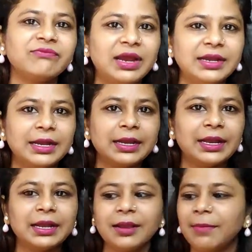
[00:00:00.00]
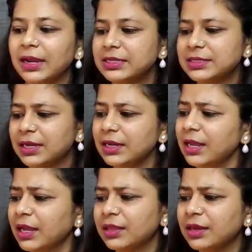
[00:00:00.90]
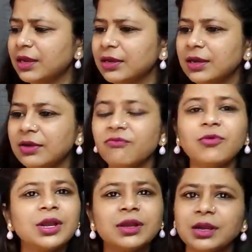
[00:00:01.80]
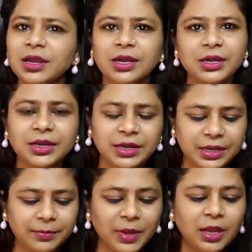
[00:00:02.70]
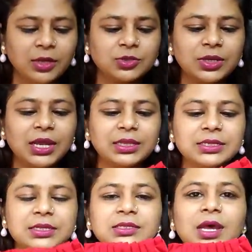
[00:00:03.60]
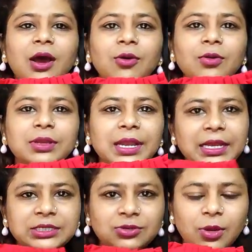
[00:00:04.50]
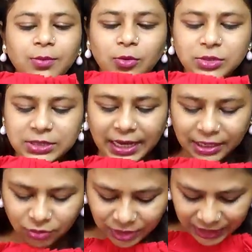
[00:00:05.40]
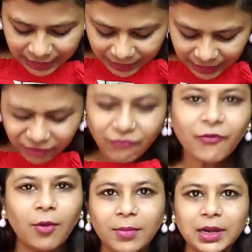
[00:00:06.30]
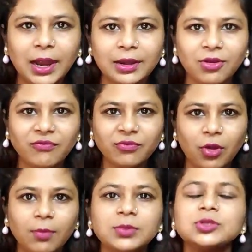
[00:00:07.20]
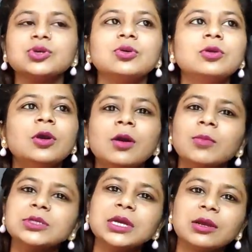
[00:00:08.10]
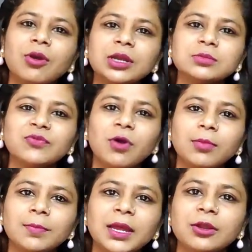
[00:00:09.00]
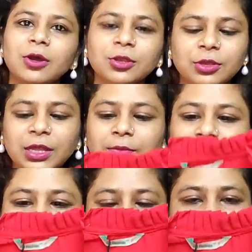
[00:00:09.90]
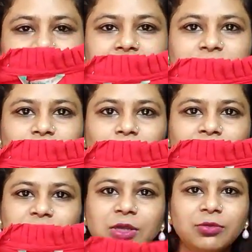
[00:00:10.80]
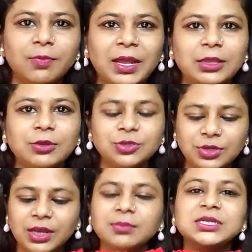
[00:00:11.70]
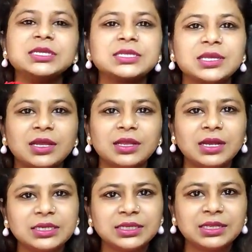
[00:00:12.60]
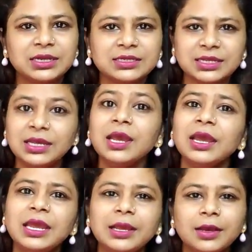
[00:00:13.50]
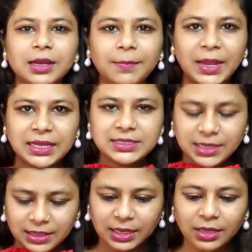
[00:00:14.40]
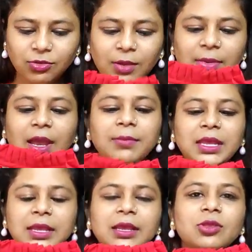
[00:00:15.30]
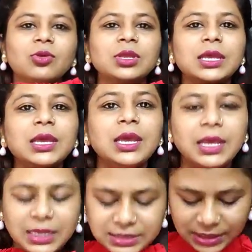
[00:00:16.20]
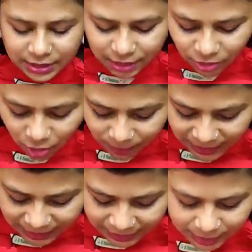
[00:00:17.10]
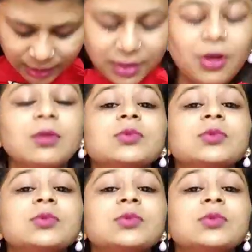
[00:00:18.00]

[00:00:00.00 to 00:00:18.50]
सिर्फ 599 का बाकी सारे 300 400 के अंडर ही है सो या दिस इज़ हाउ नेक्स्ट टॉप लुक्स लाइक तो ये है एक फॉर्मल काइंड ऑफ टॉप जो मुझे अगर कॉलेज में फॉर्मल पहनना होता है तो मैं इस तरह के जो टॉप्स होते हैं वो पहनती हूँ जो कि हम जीन्स के अंदर अच्छी तरह से इंक करके पहन सकते हैं तो अभी आप देखेंगे तो ये इस तरह का टॉप है रेड कलर का और